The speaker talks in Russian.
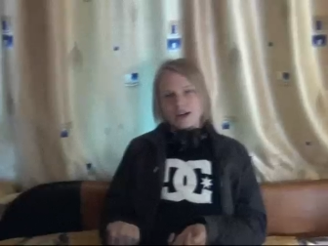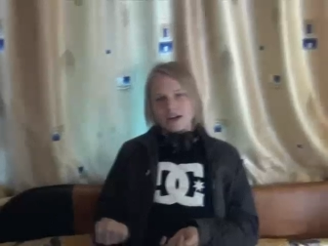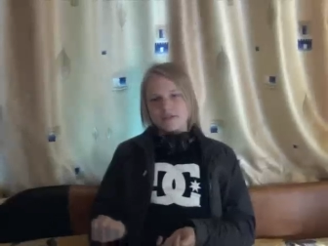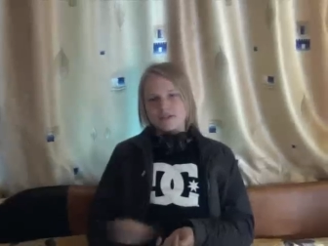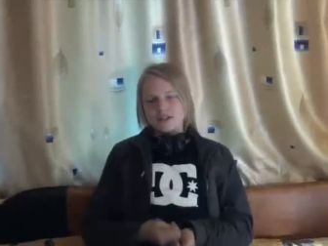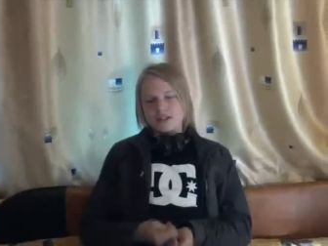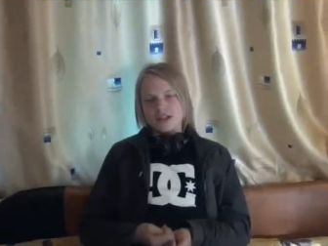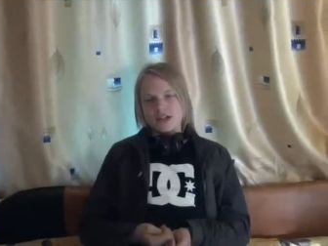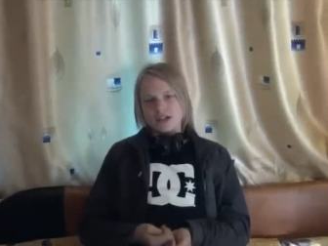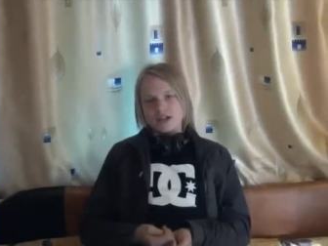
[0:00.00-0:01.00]
Автор
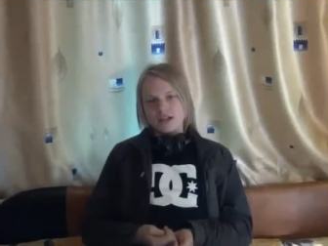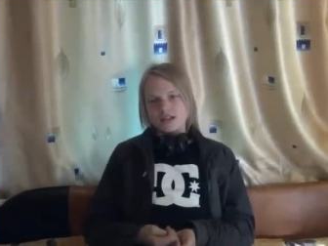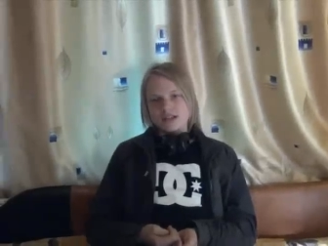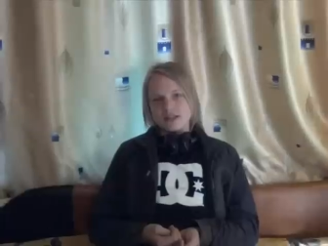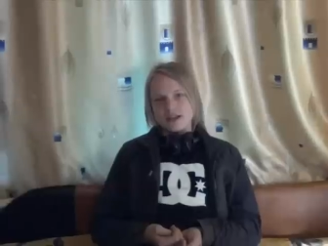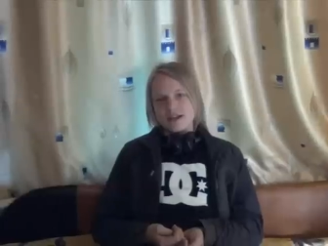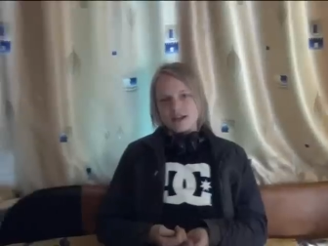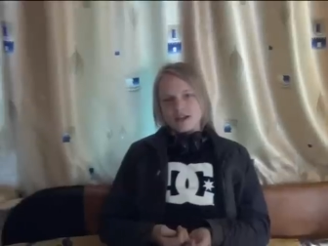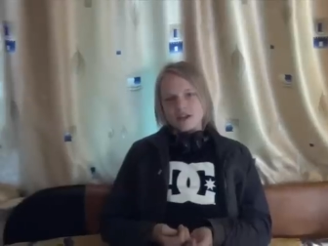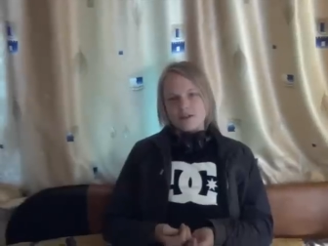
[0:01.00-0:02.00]
декораций.
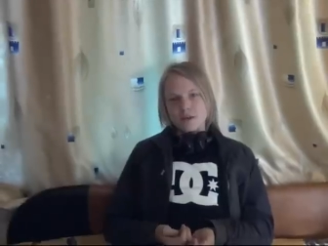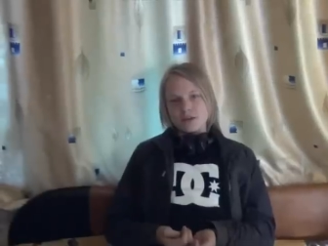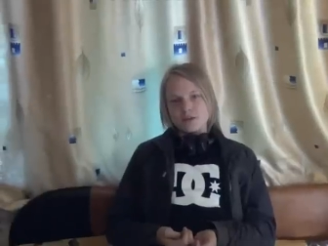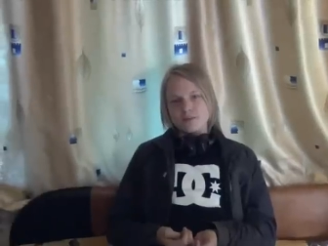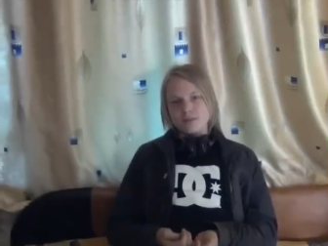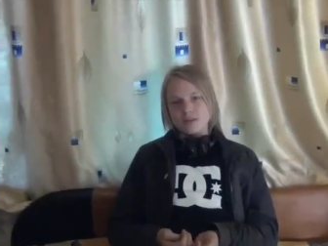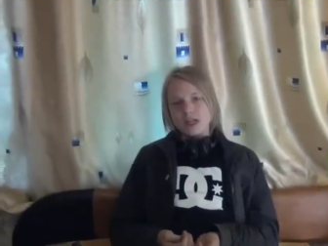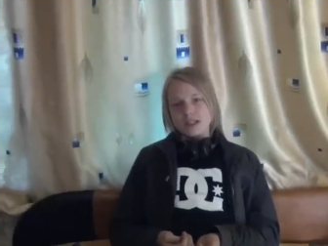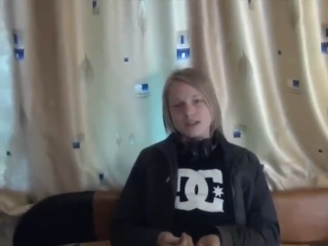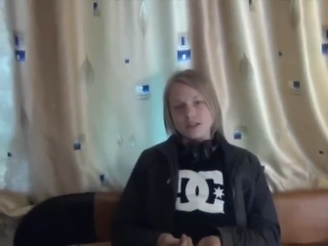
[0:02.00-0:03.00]
В общем,
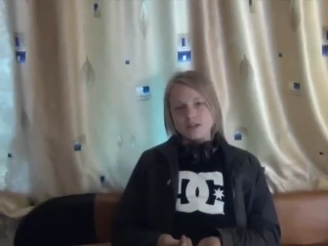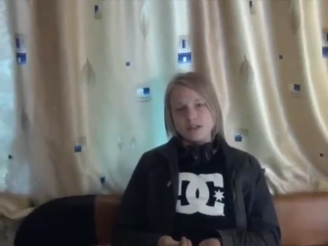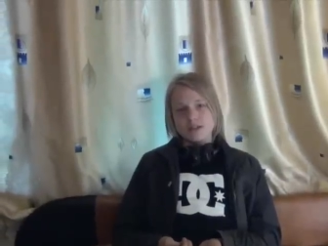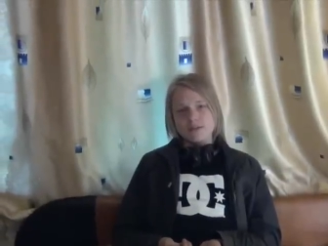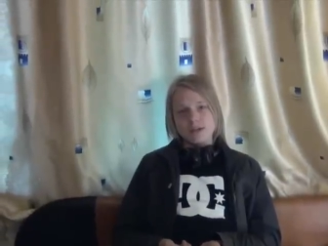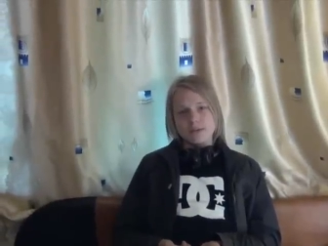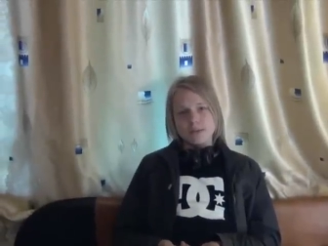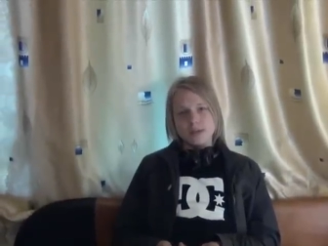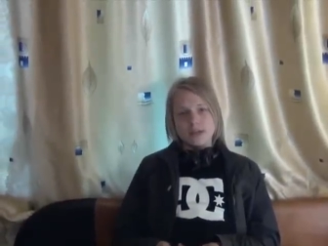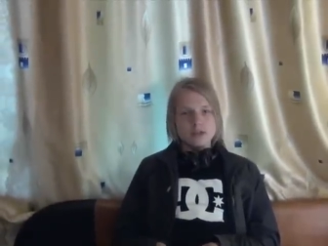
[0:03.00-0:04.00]
я сделал в этом фильме
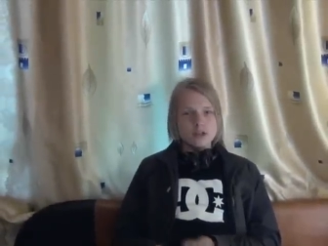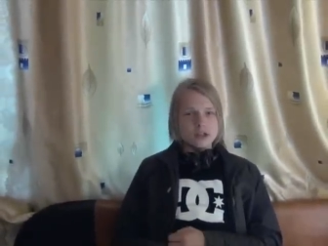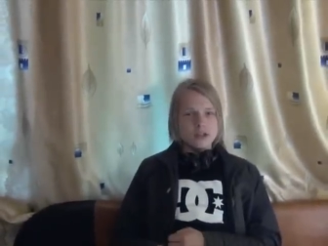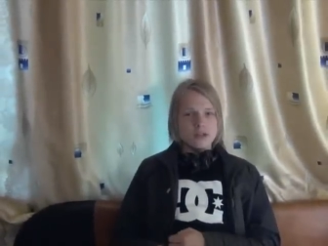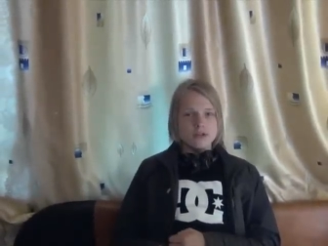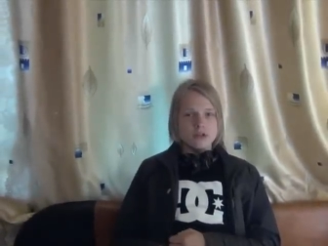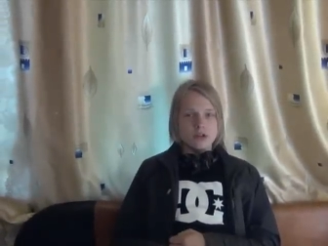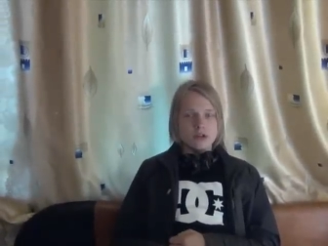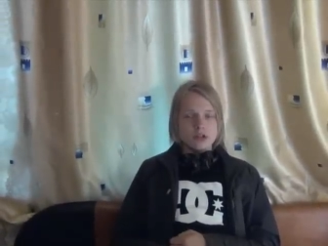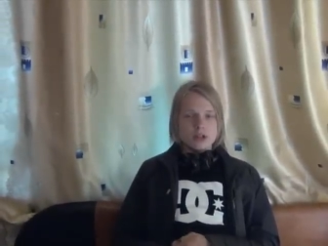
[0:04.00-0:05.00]
практически
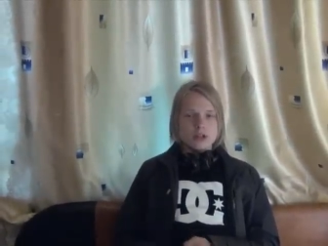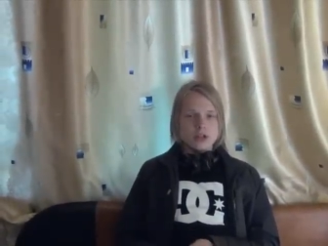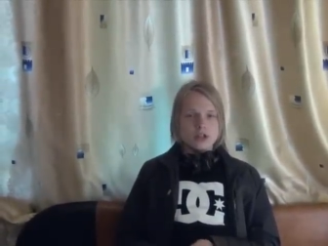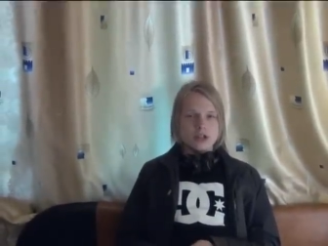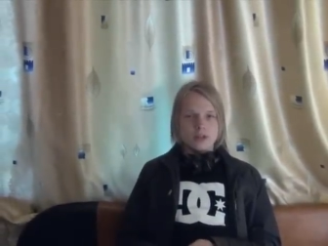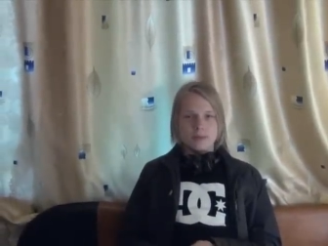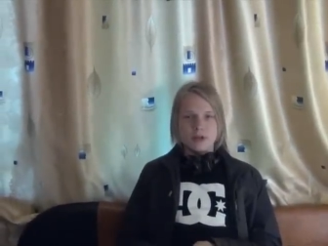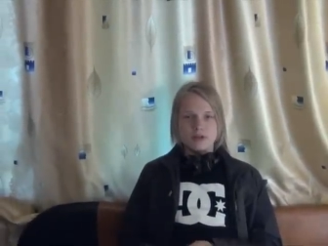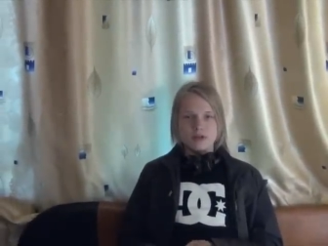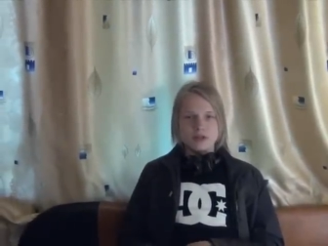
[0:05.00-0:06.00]
все. Также я
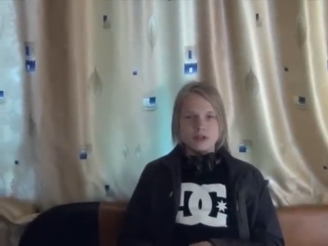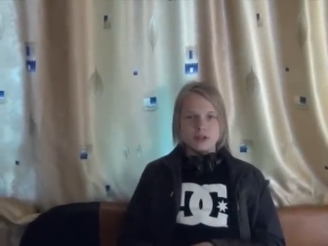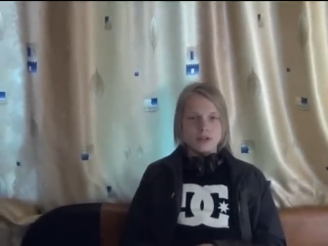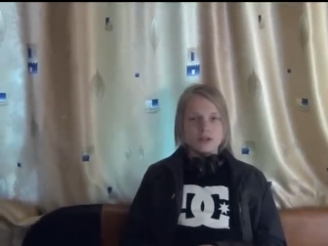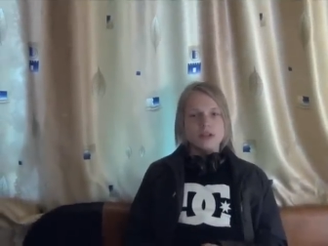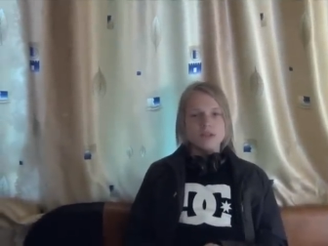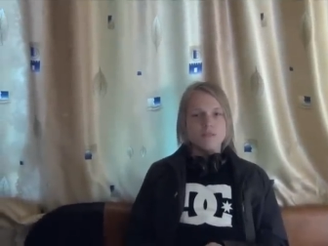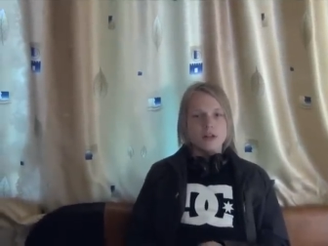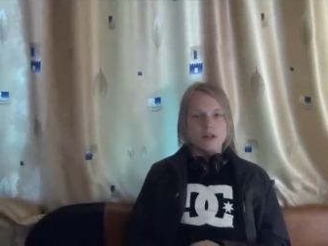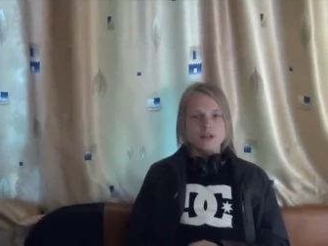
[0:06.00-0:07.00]
продюсер,
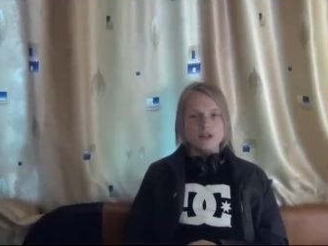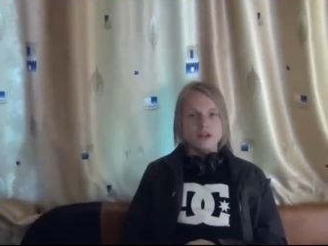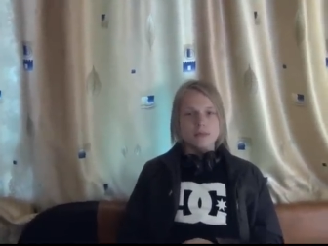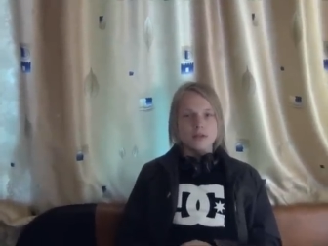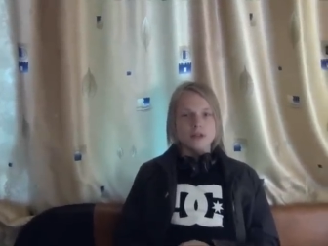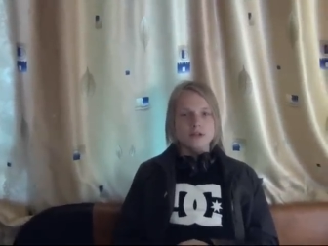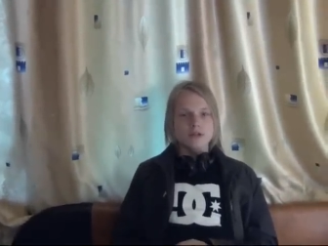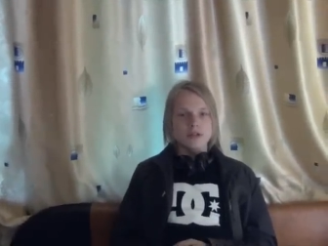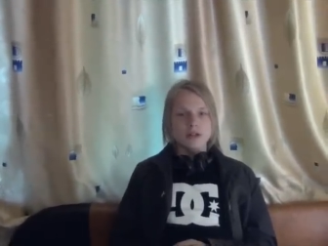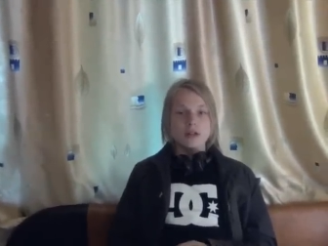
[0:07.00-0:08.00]
исполнительный
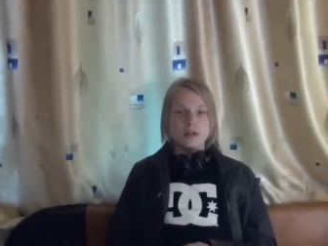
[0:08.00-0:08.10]
продюсер,